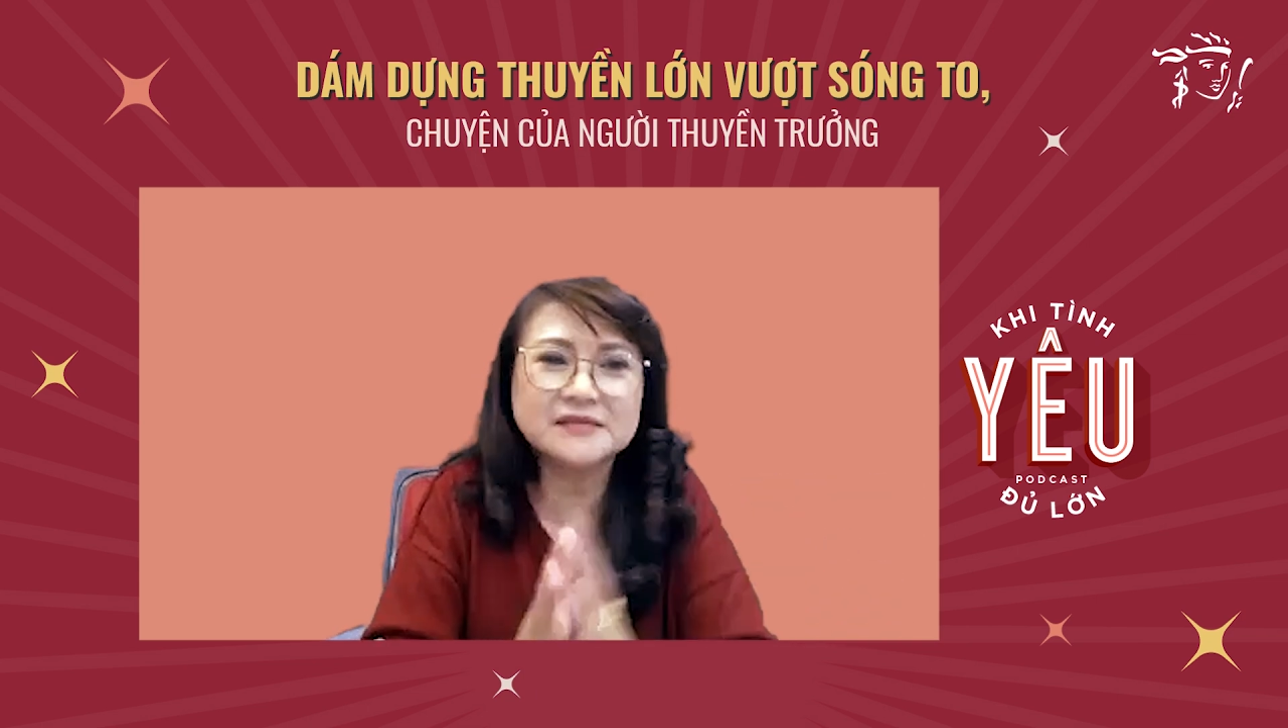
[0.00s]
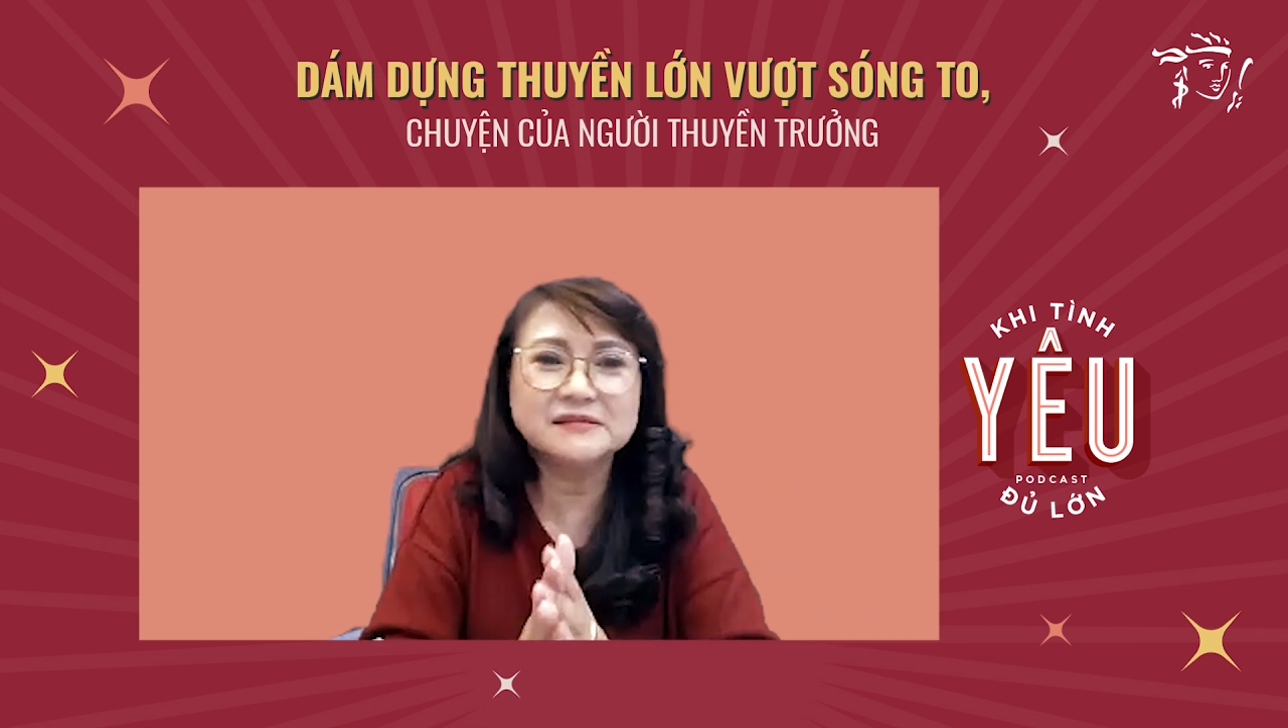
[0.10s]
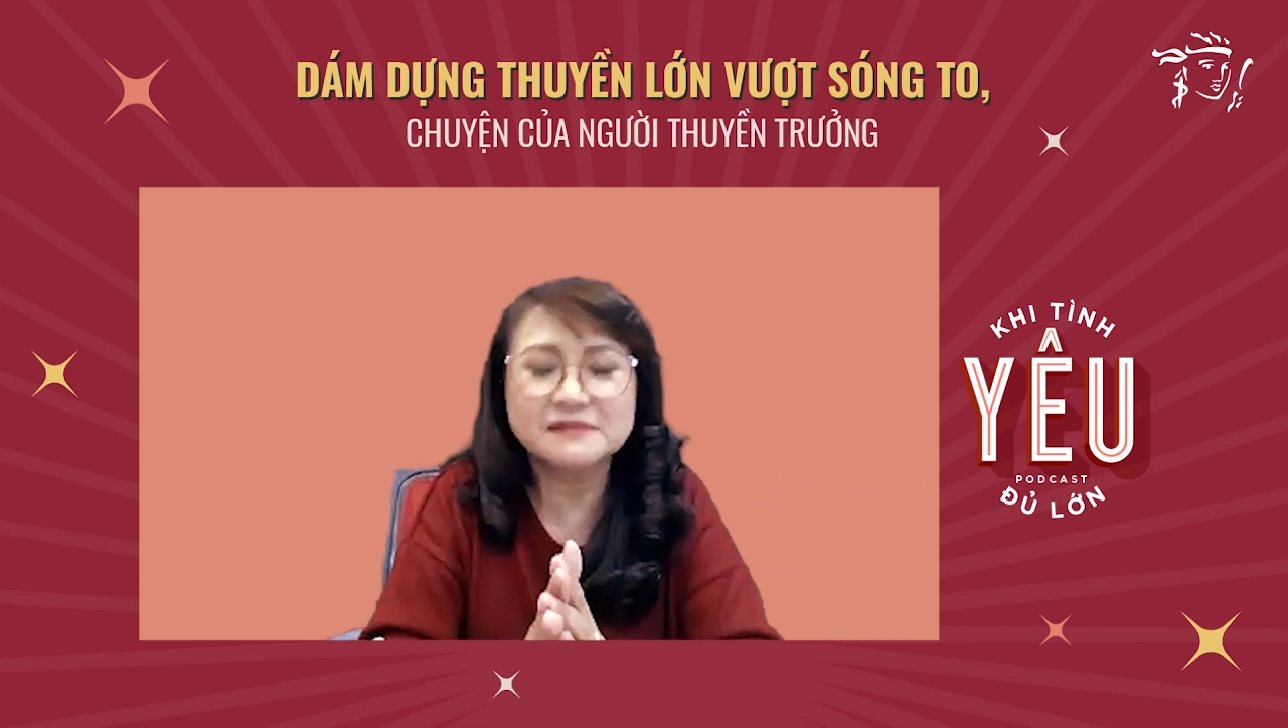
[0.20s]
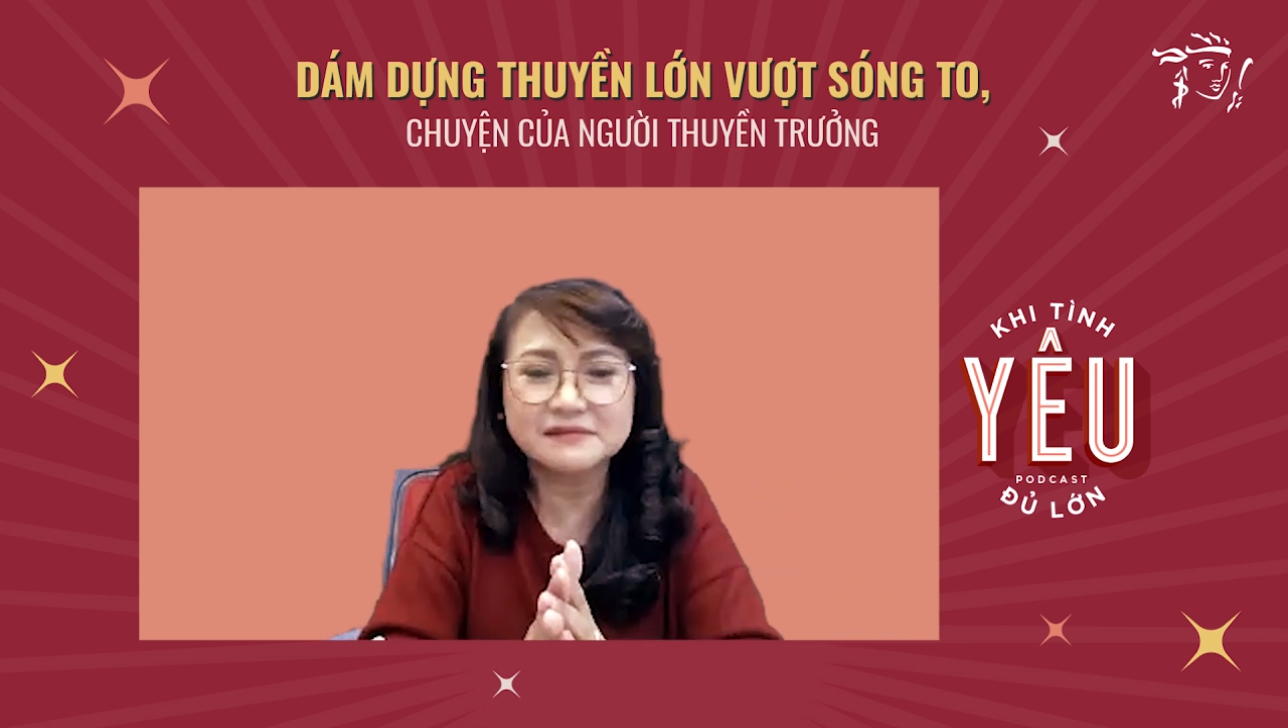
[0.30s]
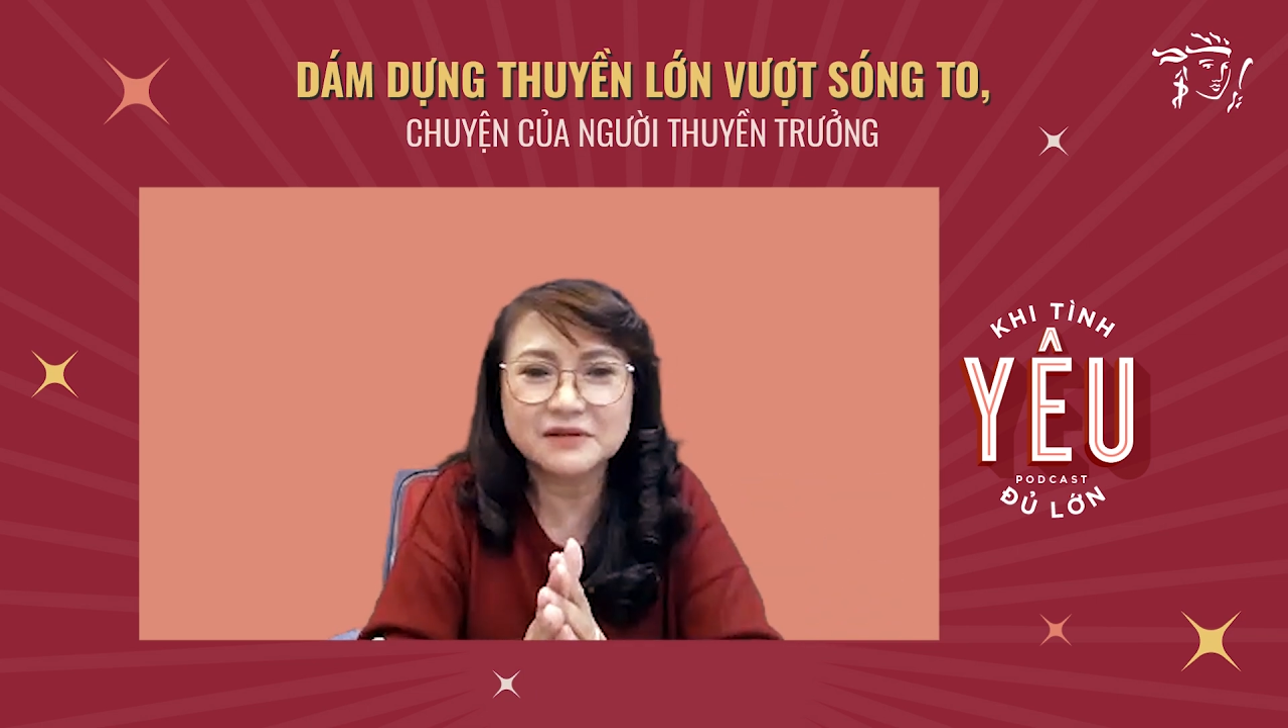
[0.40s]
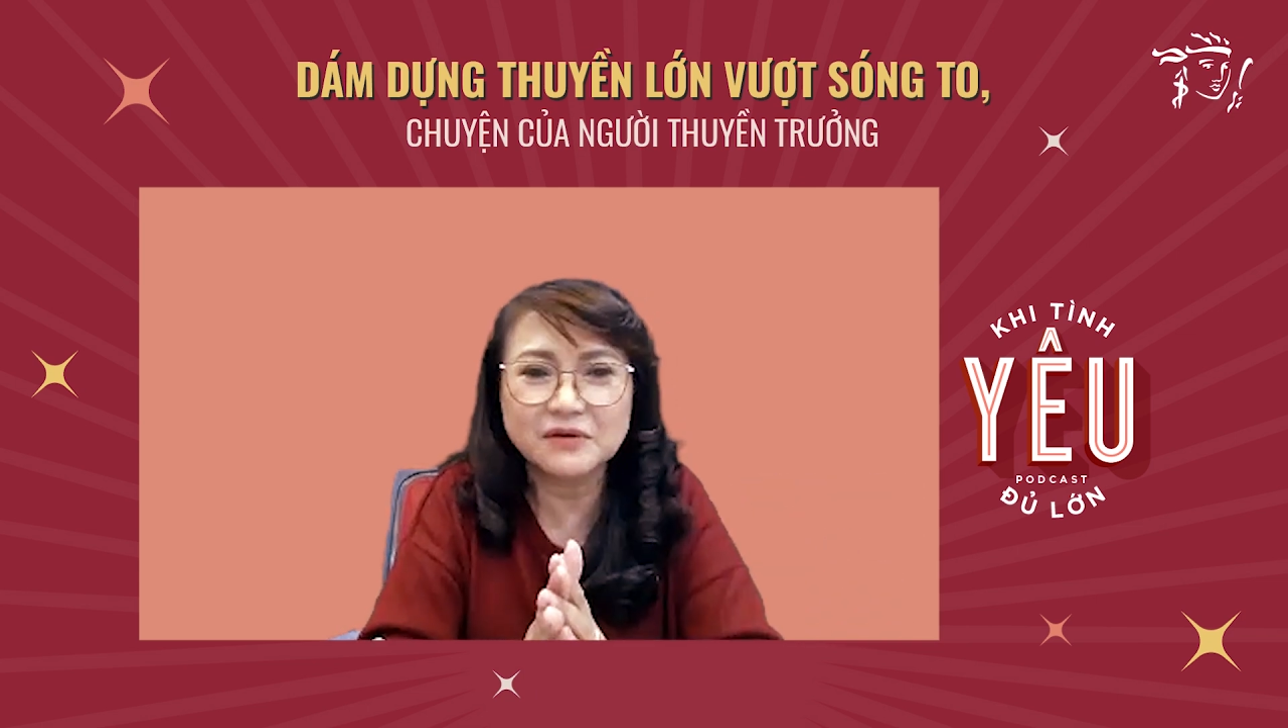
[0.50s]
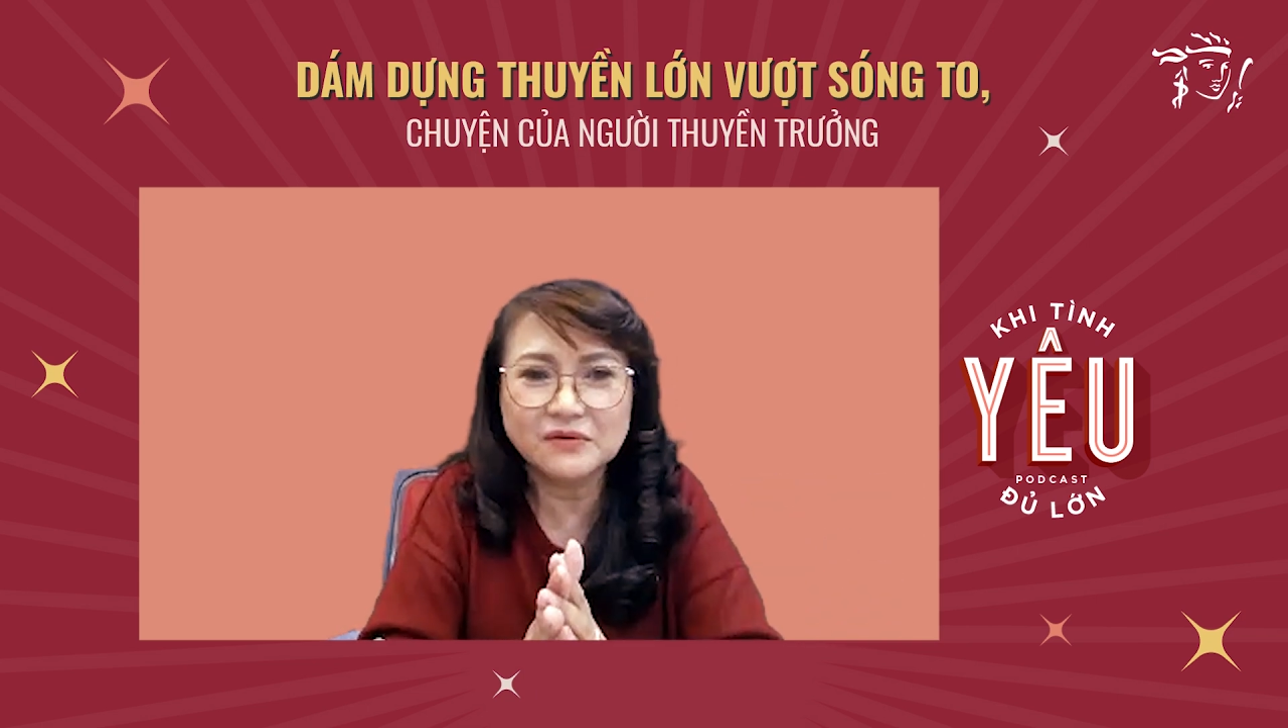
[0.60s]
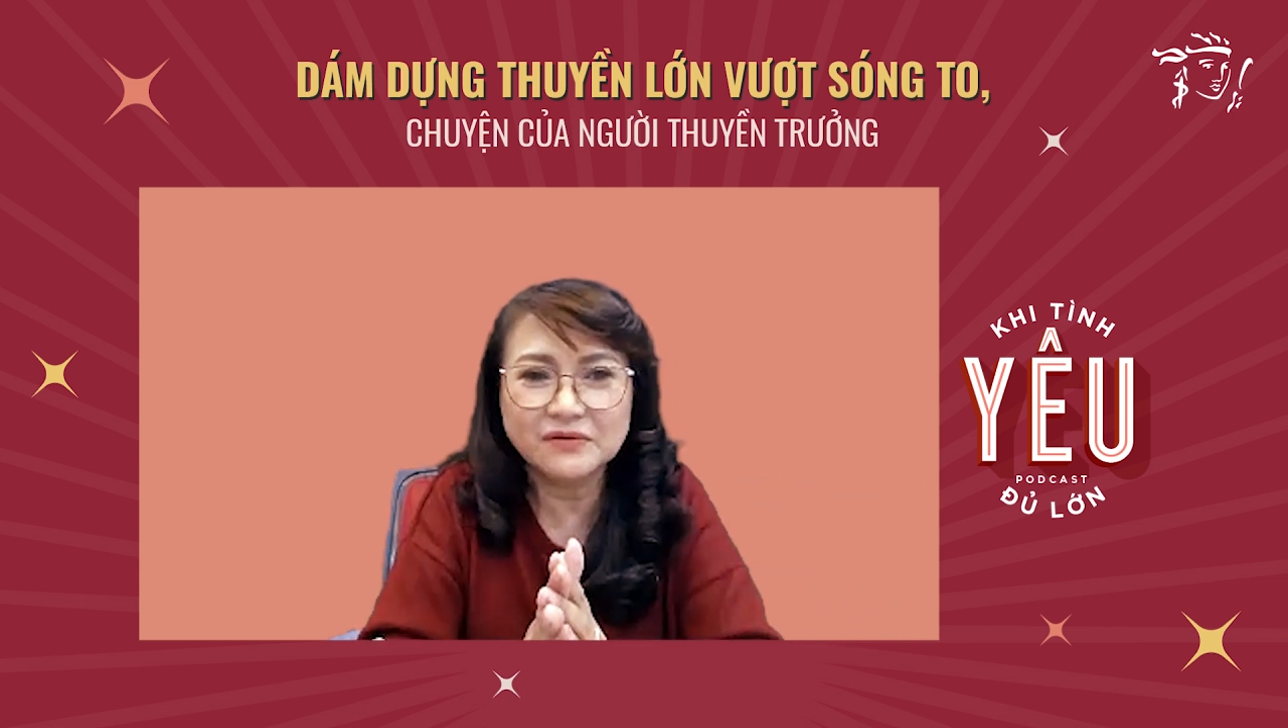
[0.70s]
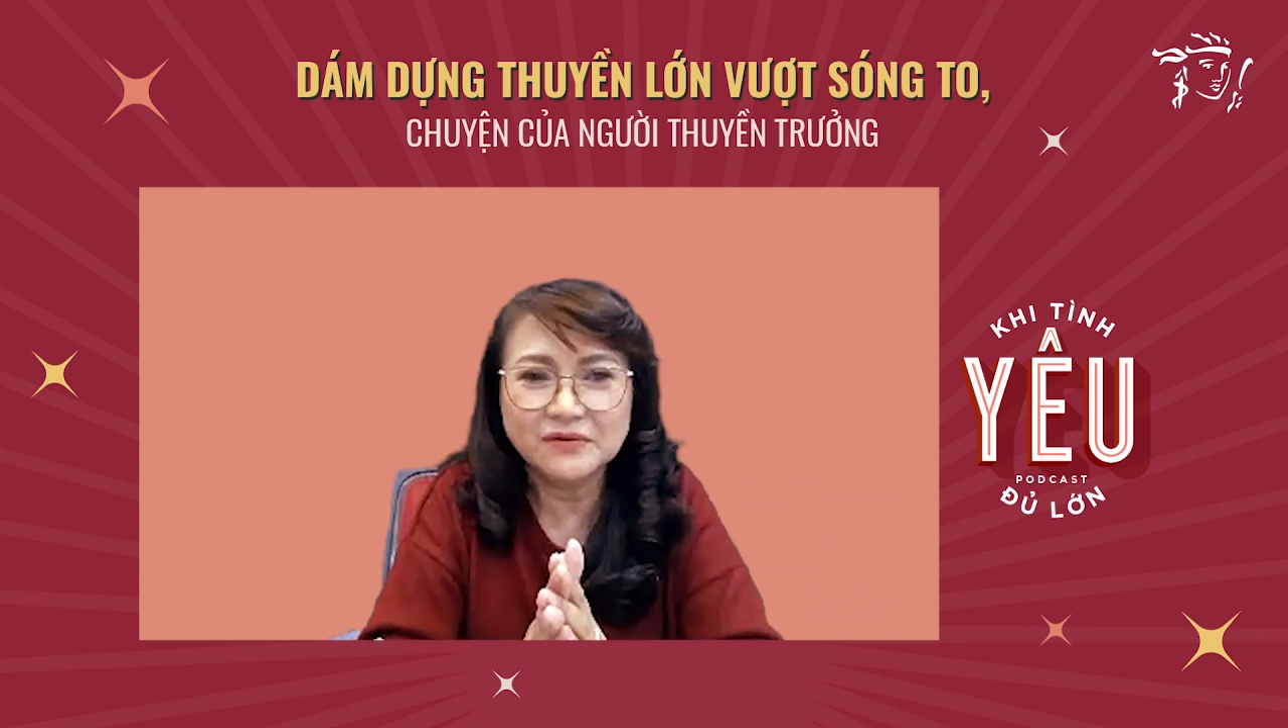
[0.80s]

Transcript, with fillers: trường được tốt